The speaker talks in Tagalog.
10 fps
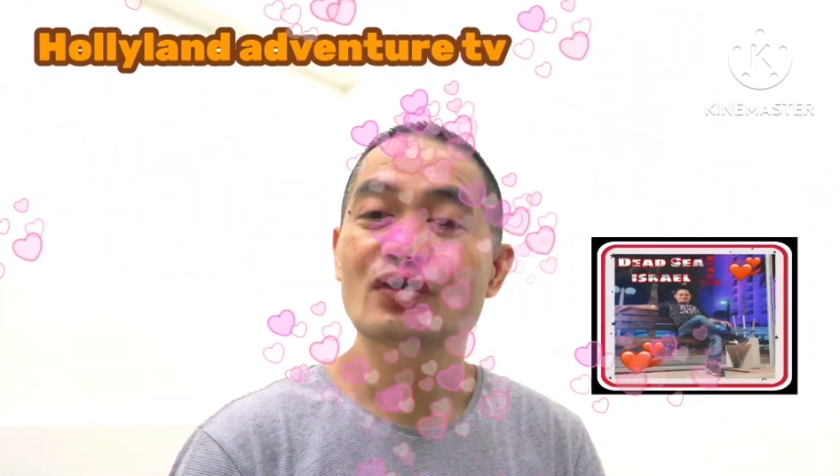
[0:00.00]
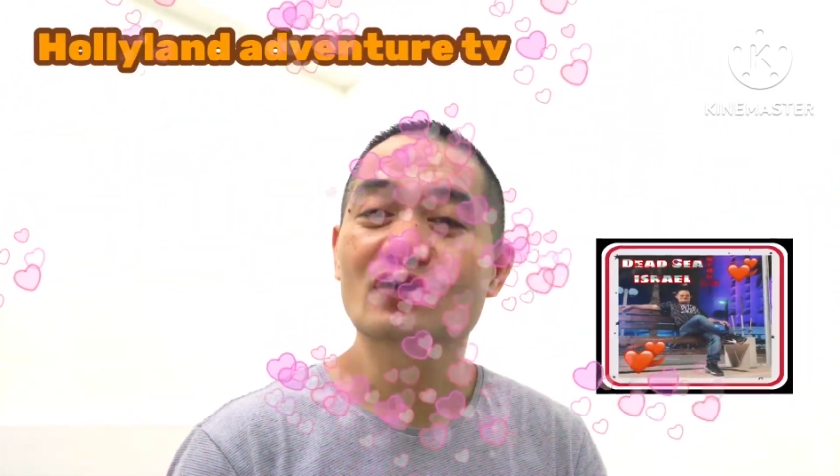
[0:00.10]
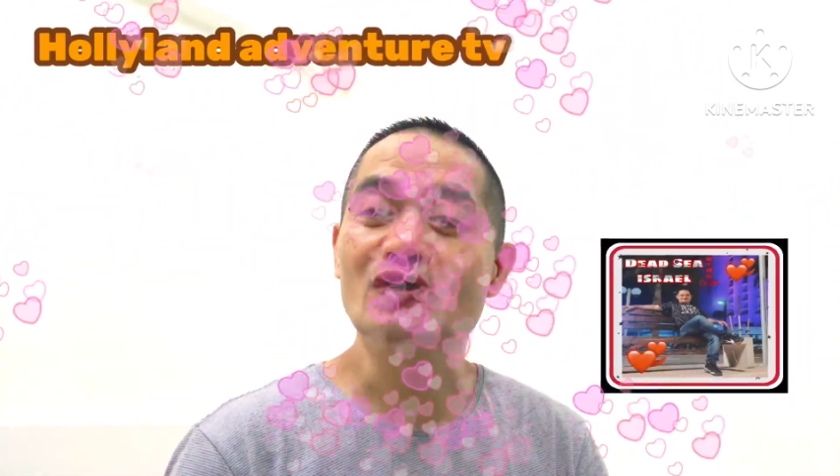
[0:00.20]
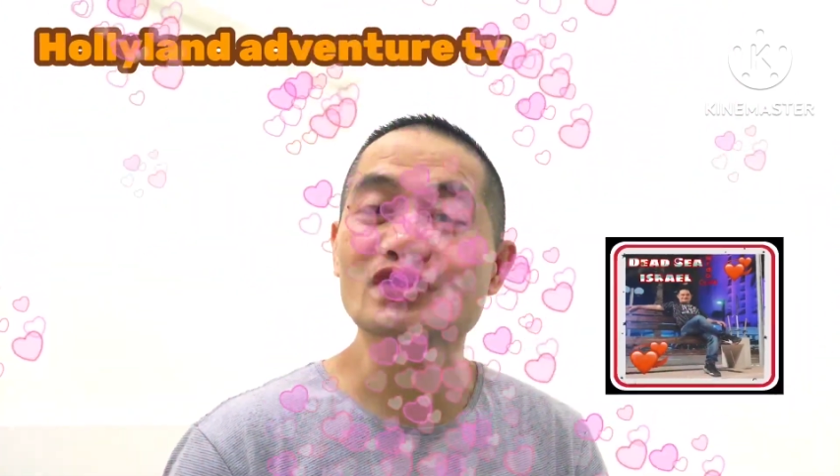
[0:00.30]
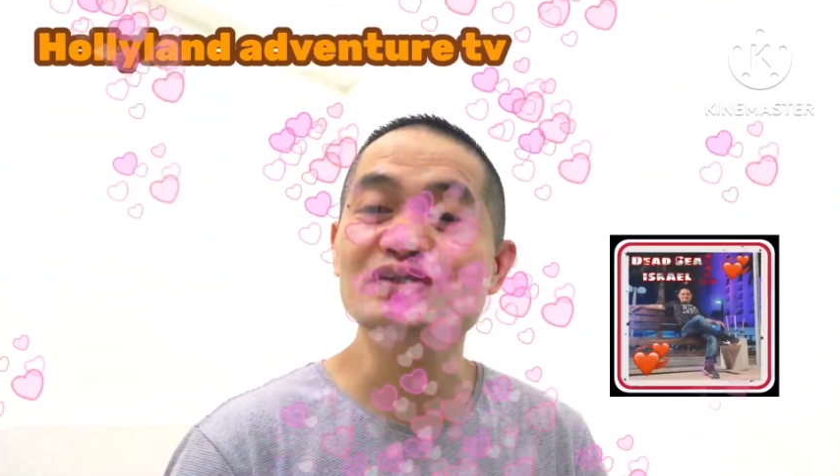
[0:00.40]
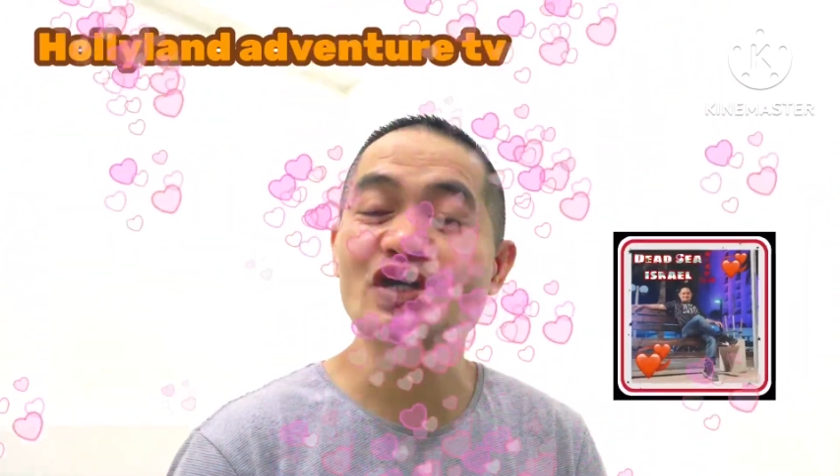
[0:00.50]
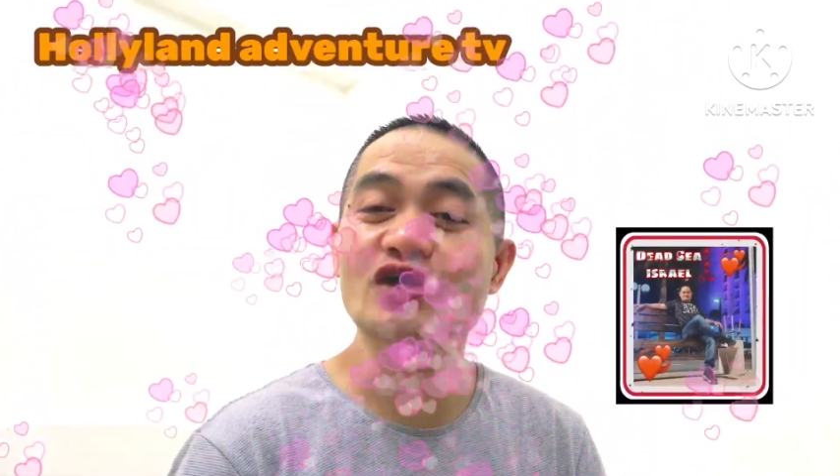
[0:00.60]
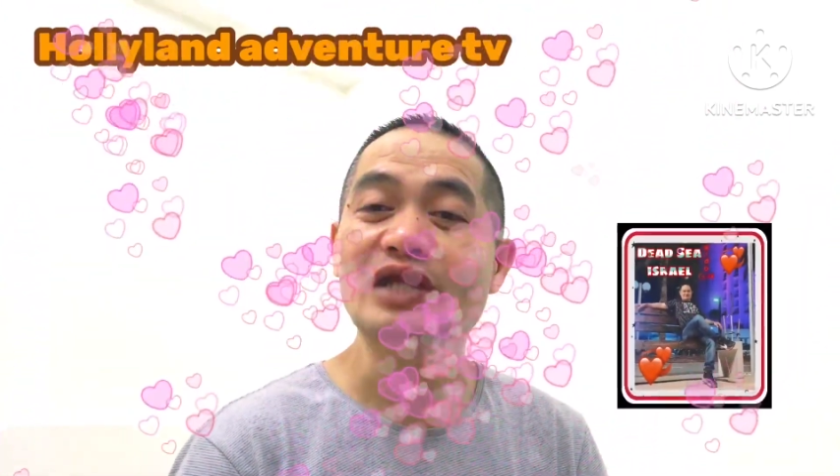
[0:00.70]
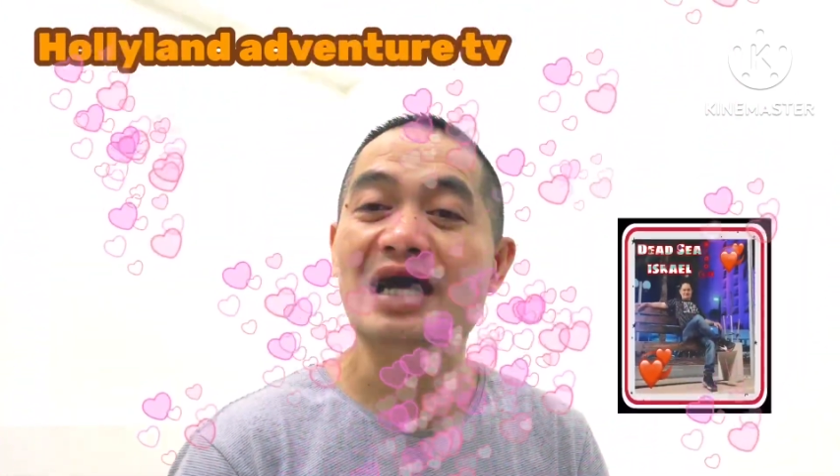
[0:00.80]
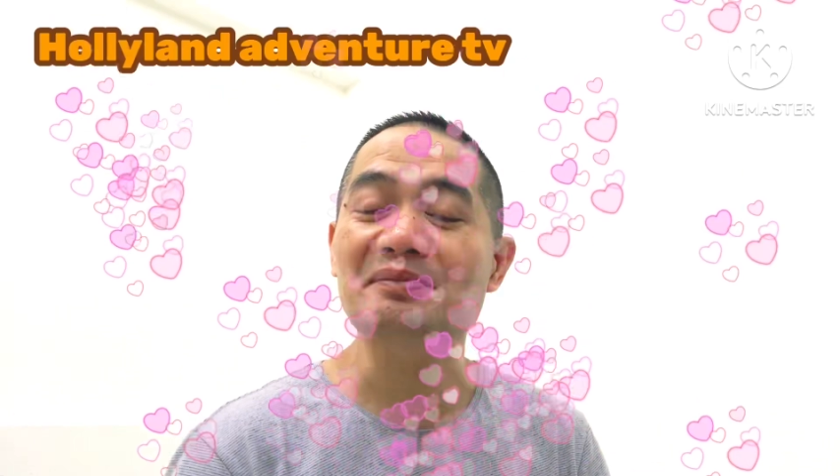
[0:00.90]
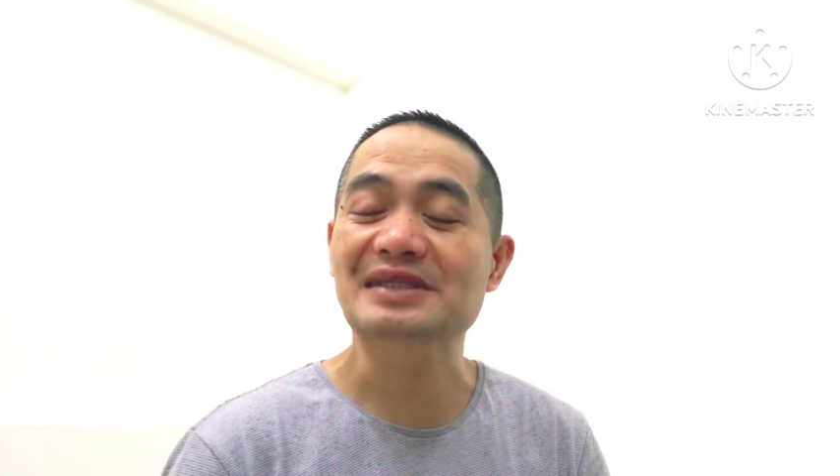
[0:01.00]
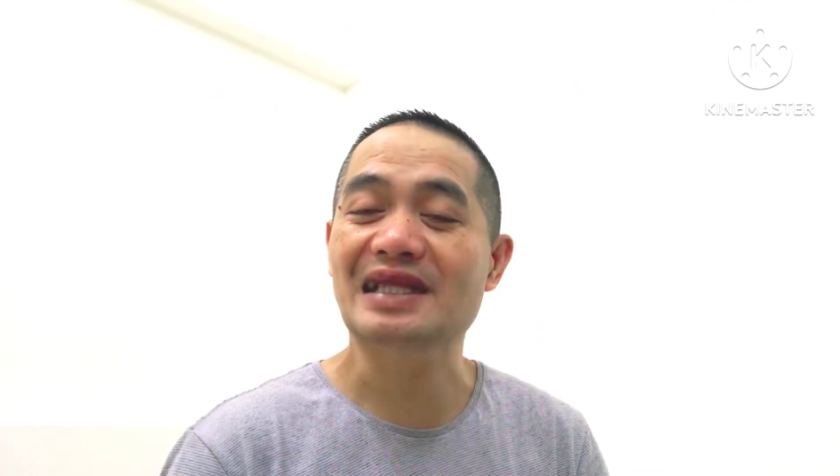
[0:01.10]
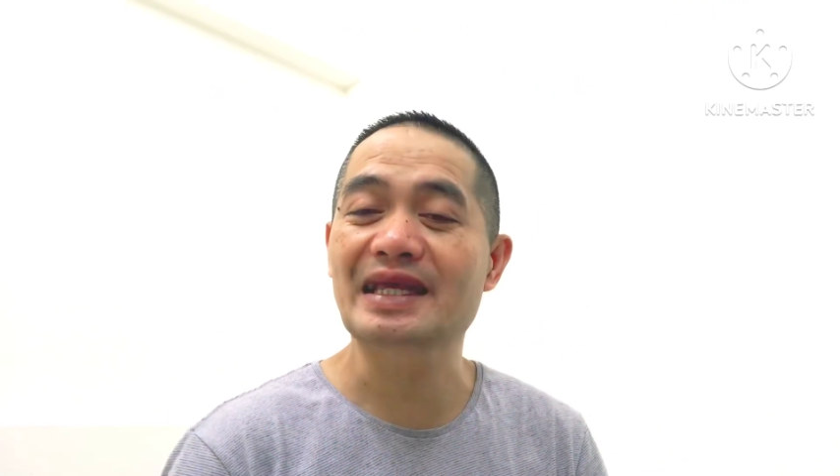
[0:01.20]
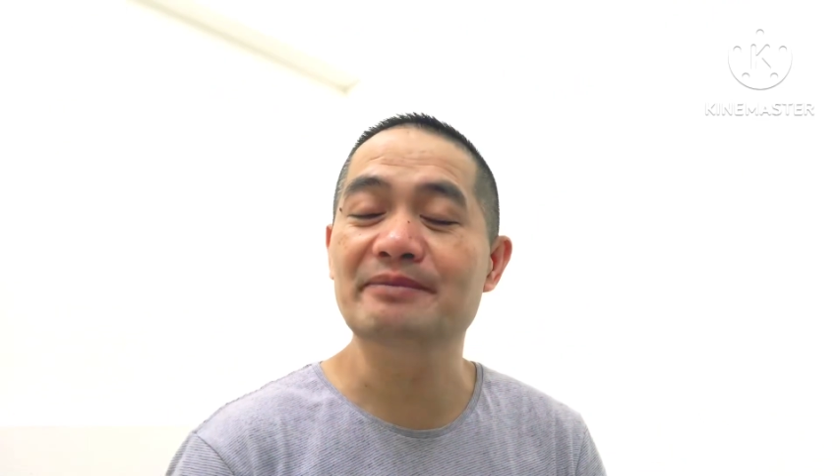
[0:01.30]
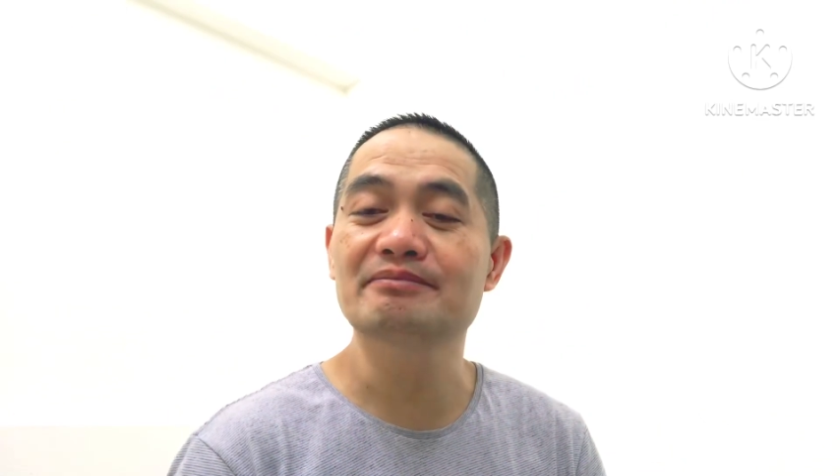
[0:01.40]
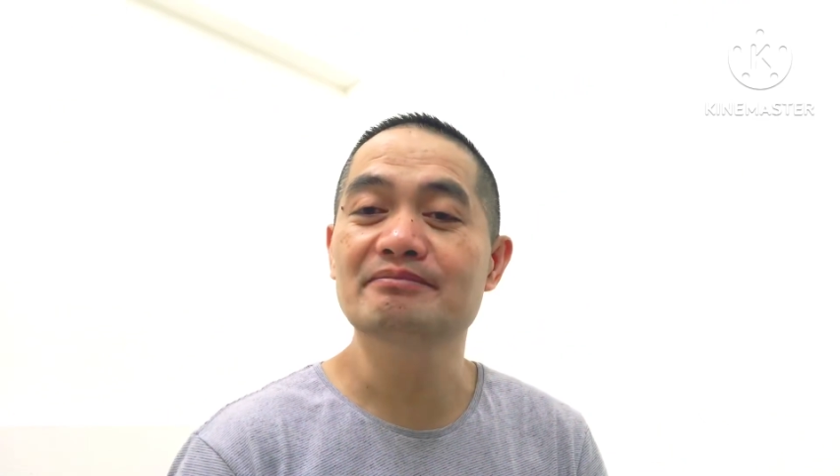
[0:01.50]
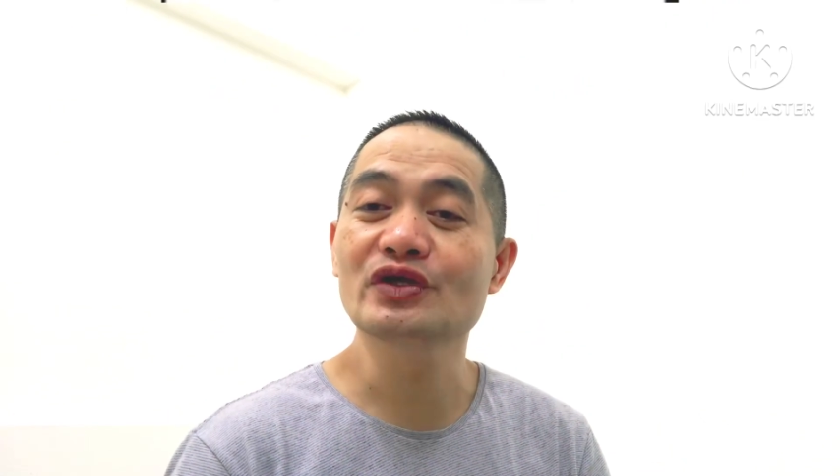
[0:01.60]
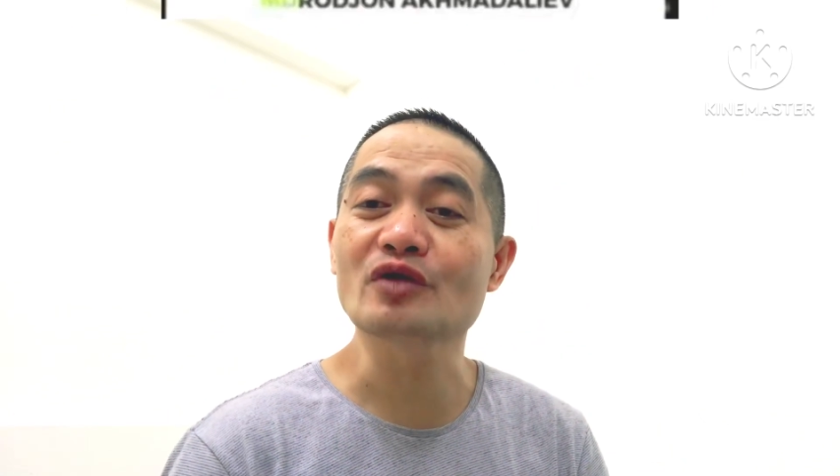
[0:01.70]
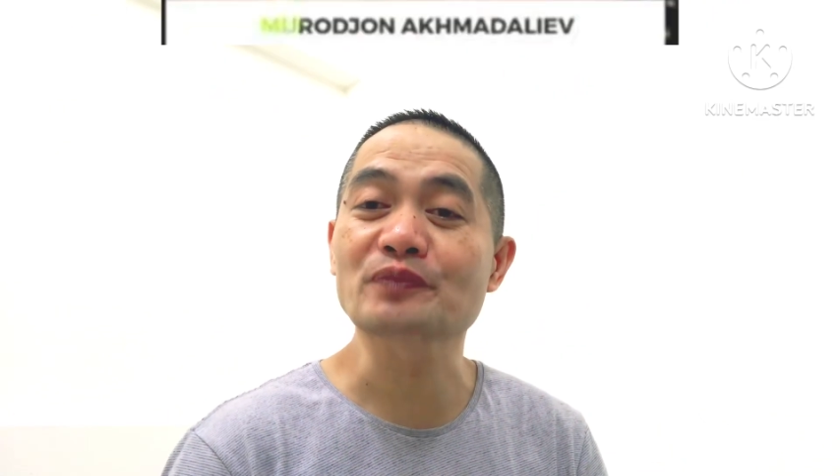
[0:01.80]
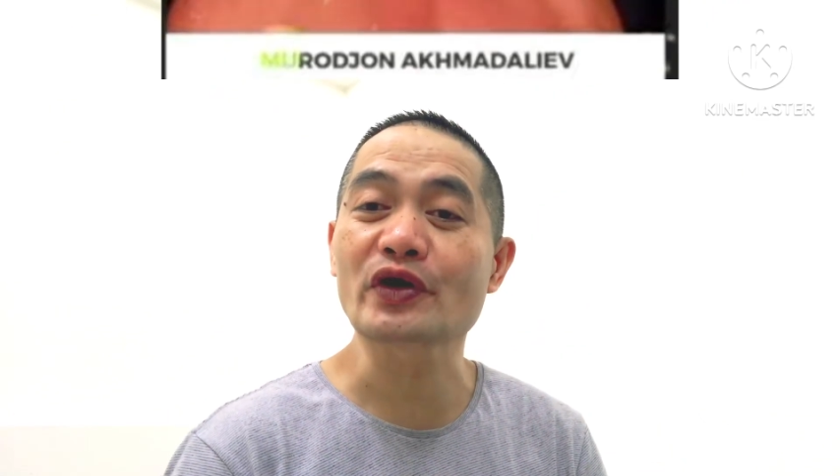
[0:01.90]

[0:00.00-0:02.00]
Rodjon Akmadalib. Yun po